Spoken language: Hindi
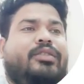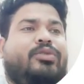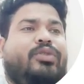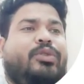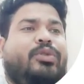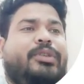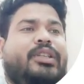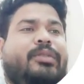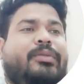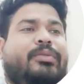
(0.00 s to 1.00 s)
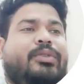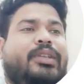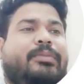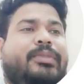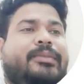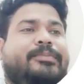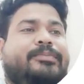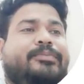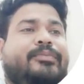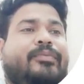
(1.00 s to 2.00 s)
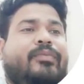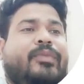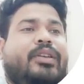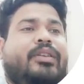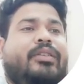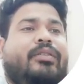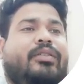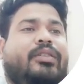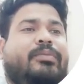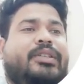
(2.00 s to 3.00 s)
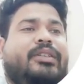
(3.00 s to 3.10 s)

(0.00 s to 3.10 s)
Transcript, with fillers: जिसको इकोनॉमिक सर्वे भी बोलते हैं अपन और